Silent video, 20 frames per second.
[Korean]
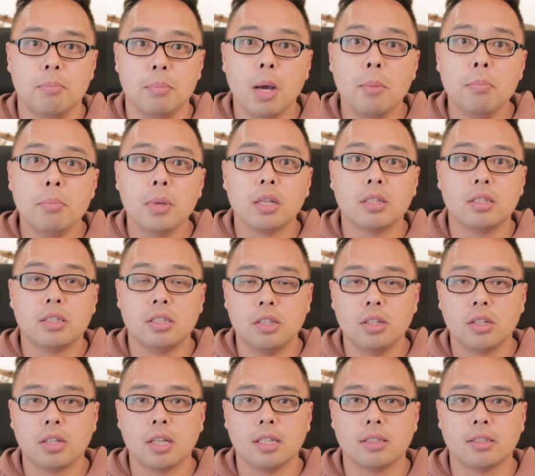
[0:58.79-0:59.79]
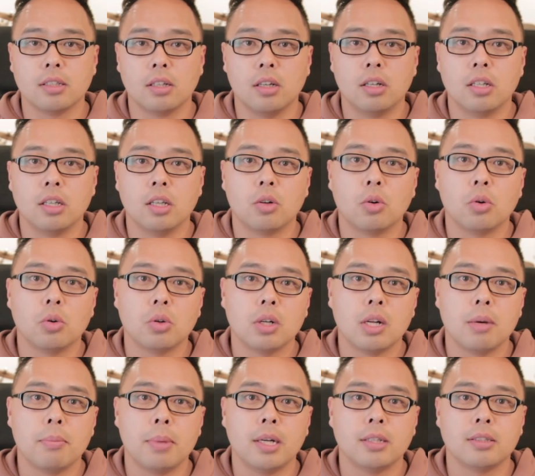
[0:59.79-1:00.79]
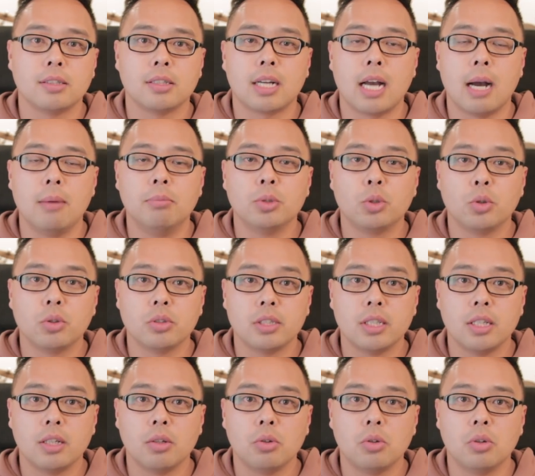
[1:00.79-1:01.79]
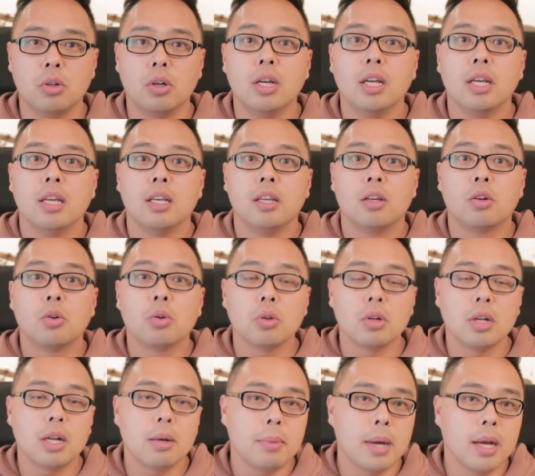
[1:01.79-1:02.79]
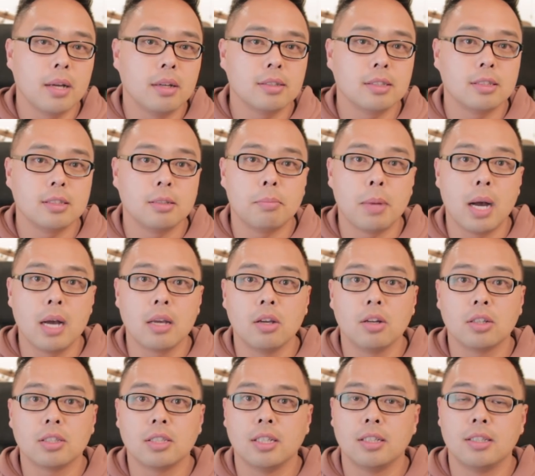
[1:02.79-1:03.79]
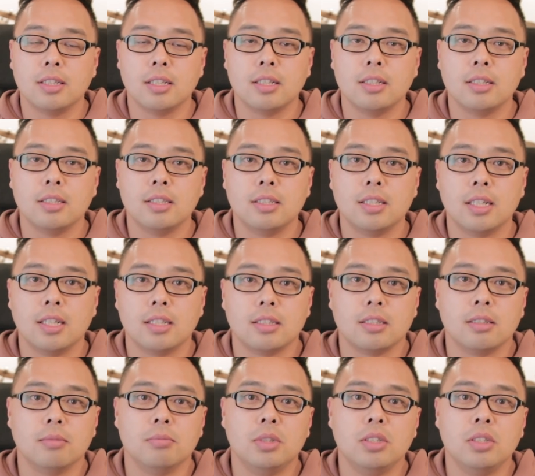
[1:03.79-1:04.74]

몇몇 지역에서 이 코로나 바이러스 감소세로 이 코로나 바이러스 방역 제재를 이제 지금